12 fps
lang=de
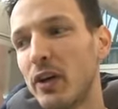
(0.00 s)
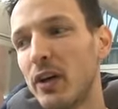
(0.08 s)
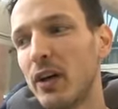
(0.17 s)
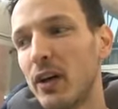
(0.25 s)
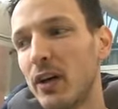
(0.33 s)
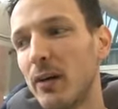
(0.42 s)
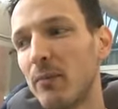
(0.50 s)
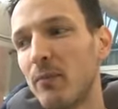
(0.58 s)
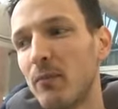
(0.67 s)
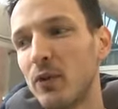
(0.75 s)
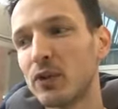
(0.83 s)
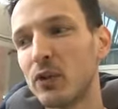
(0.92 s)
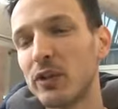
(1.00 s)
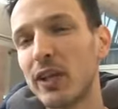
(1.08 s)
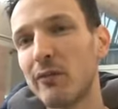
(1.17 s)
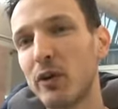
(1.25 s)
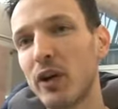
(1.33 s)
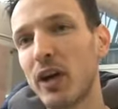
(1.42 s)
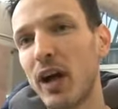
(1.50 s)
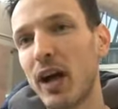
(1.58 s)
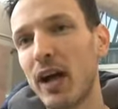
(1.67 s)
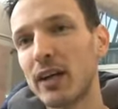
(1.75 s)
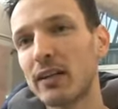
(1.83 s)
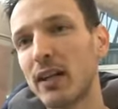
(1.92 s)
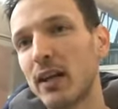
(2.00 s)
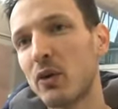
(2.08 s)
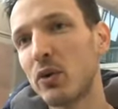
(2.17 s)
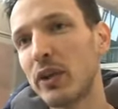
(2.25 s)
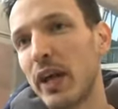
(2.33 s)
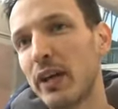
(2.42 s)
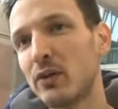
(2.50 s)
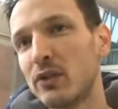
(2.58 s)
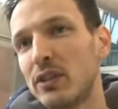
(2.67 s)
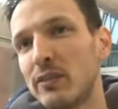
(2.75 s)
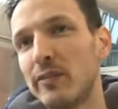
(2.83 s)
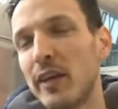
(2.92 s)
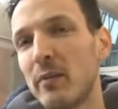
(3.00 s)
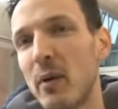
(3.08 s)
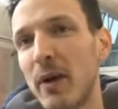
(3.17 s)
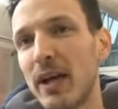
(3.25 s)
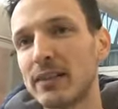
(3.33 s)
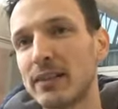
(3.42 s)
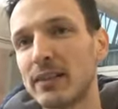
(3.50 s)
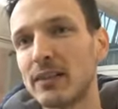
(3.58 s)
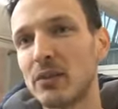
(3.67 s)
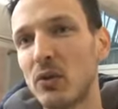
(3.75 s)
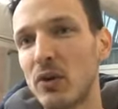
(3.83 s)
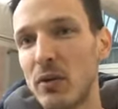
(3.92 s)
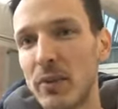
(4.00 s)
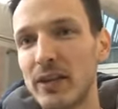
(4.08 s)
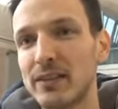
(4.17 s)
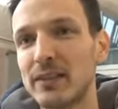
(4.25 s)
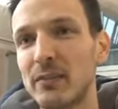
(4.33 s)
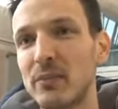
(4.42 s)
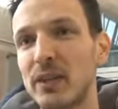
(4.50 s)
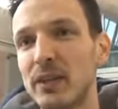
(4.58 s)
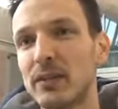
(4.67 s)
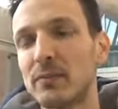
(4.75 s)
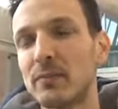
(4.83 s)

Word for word: ähm, was hat der für einen Charakter, kann der in unsere Firma passen oder passt es eben nicht.